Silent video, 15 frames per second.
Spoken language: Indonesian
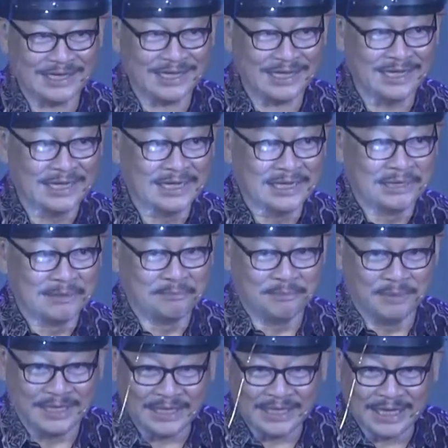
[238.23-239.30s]
Anda
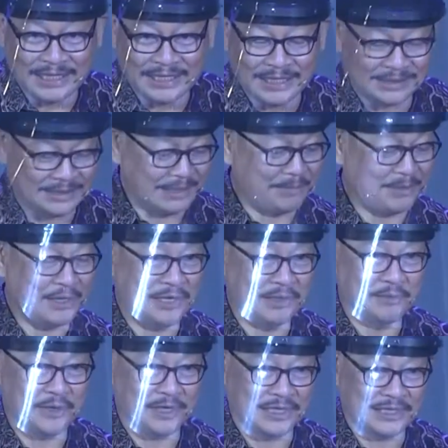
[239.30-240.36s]
beli gadget. Tapi
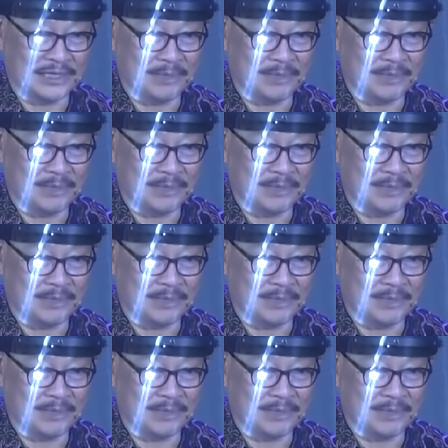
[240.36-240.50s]
kalau Anda bawa